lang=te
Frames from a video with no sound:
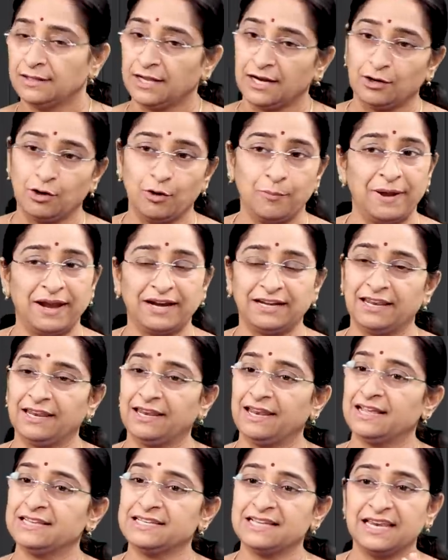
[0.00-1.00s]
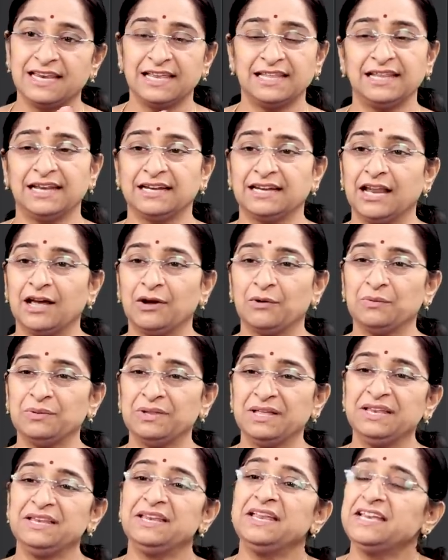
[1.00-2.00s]
దాంట్లో బ్యాక్టీరియా చేరేది ఎట్లాగ
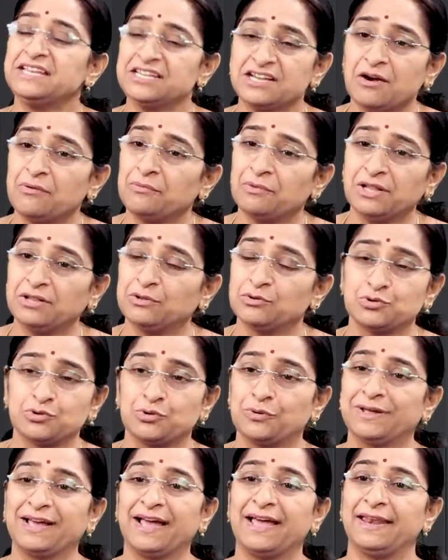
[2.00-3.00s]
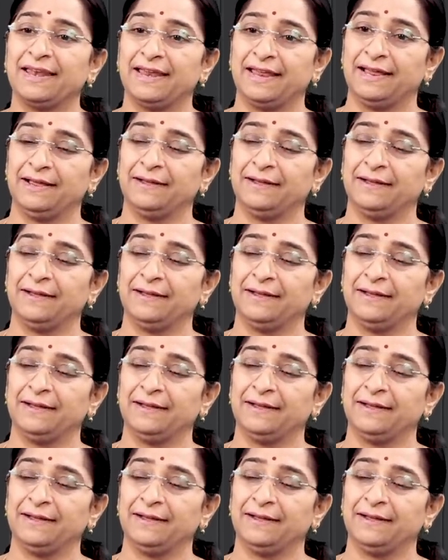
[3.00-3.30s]
ఉంది నీట్ గా ఉండదు చూడగానే